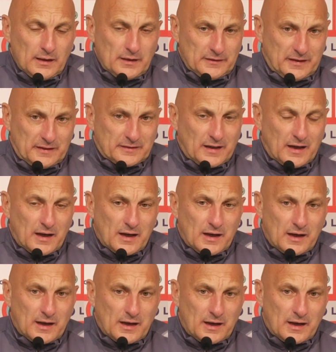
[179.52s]
Ça
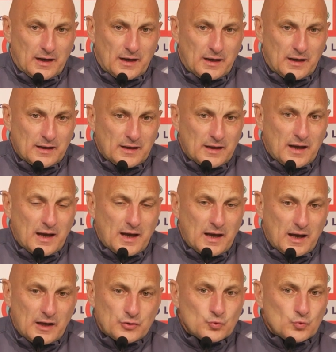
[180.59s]
sera
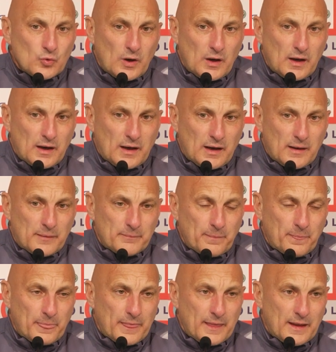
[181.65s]
à, nous à,
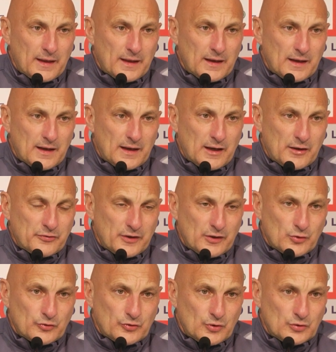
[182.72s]
faire
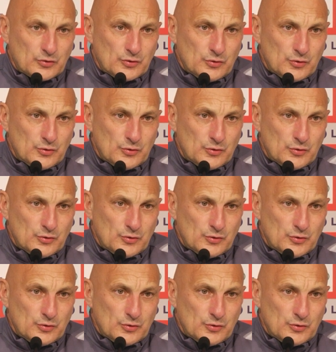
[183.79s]
en sorte